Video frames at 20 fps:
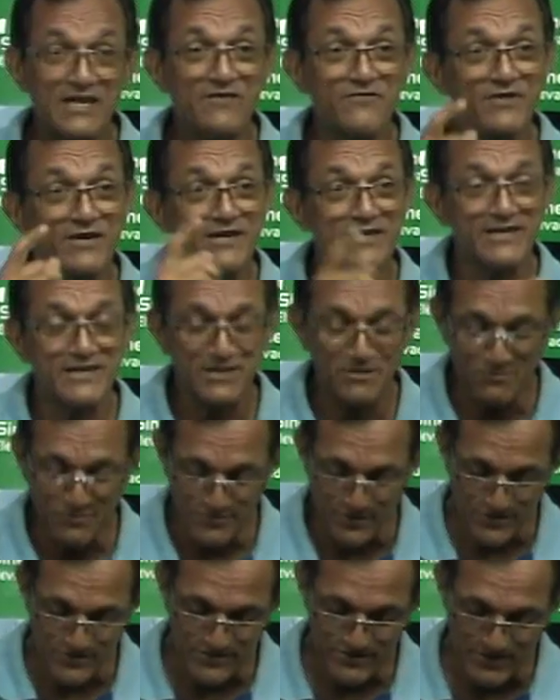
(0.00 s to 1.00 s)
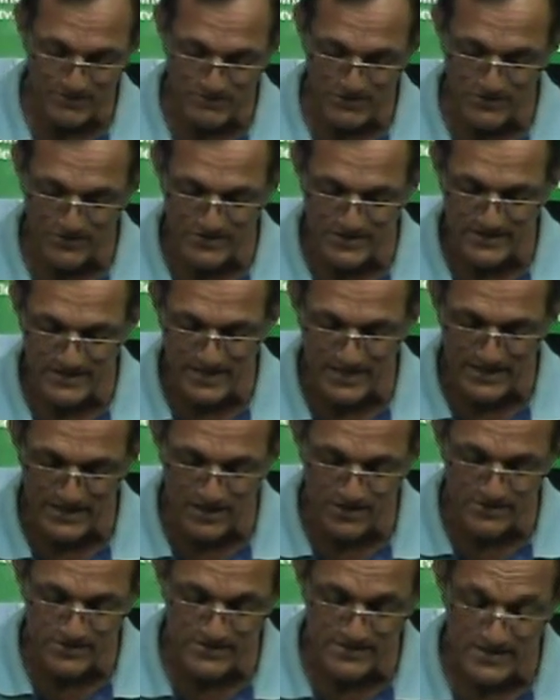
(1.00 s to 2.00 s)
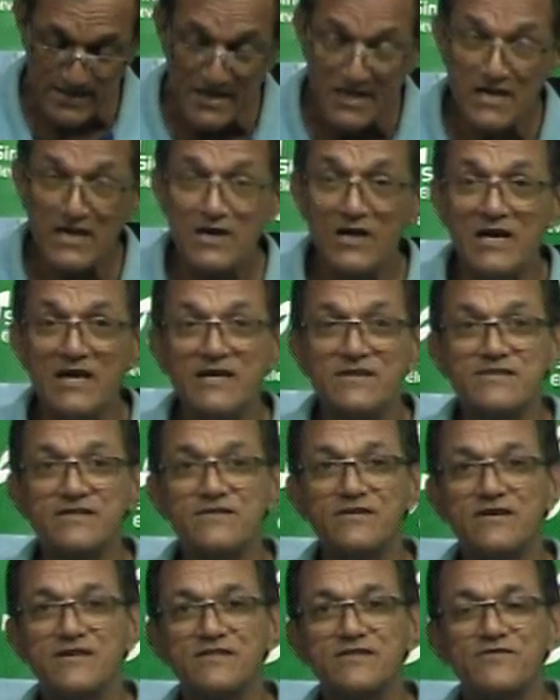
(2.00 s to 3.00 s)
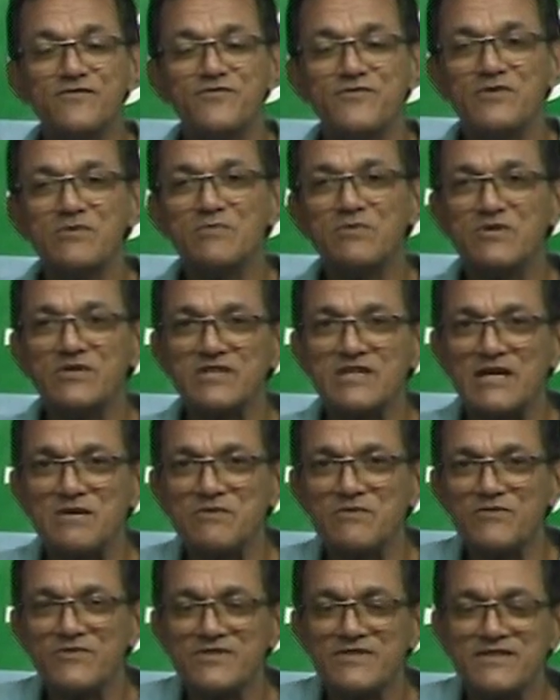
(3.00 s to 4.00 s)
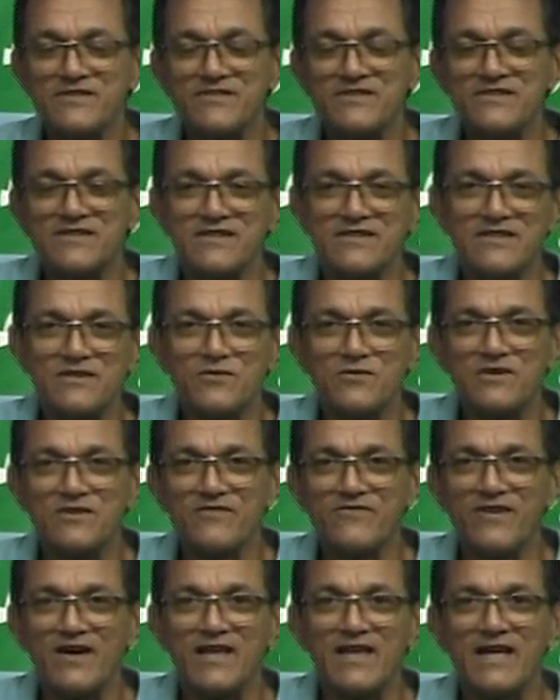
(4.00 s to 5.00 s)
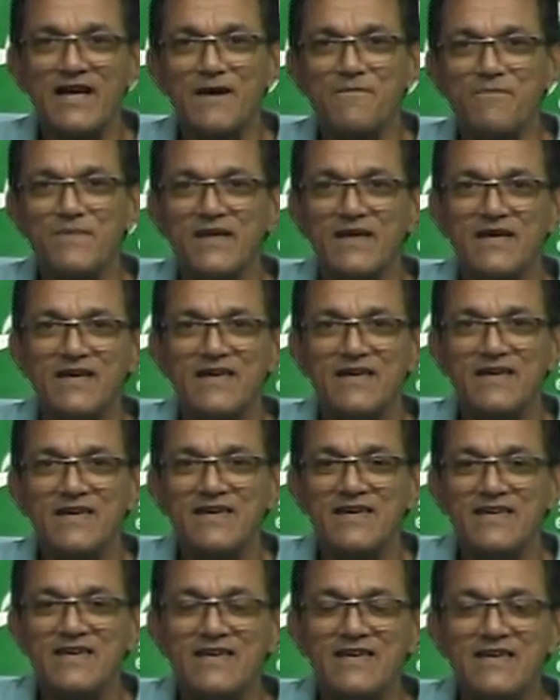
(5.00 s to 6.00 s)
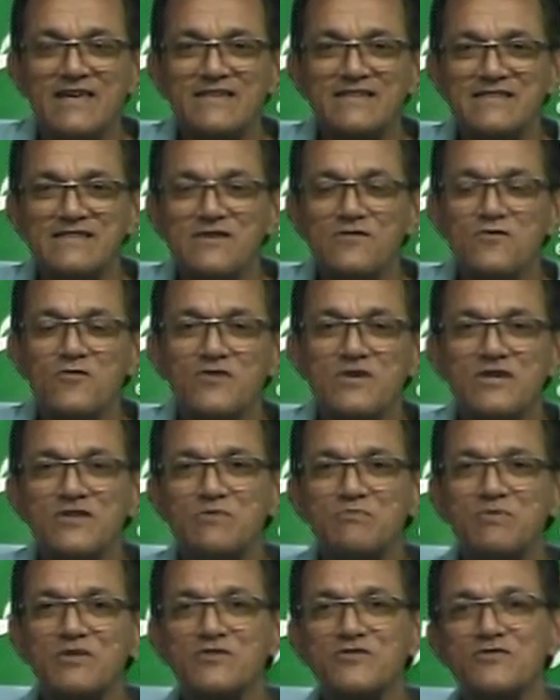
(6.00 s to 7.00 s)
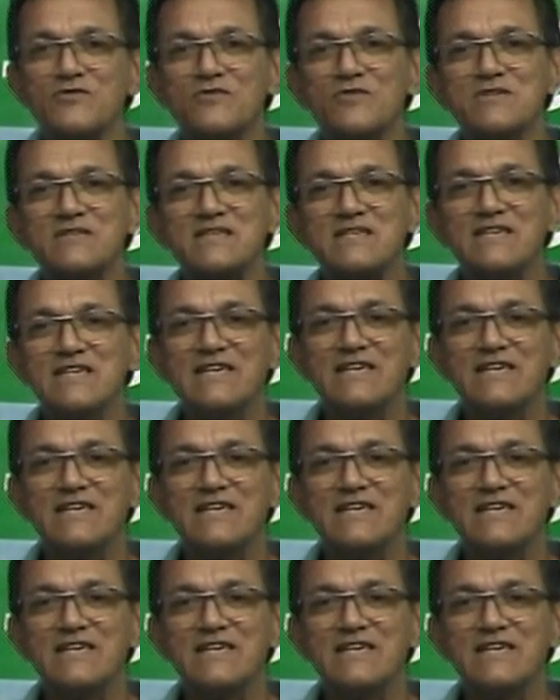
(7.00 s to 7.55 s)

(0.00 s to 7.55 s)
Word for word: estava falando aqui para os nossos amigos internautas, esse, esse filme, Jaime, você disse que deu o que falar, e assim, eu conheço pessoas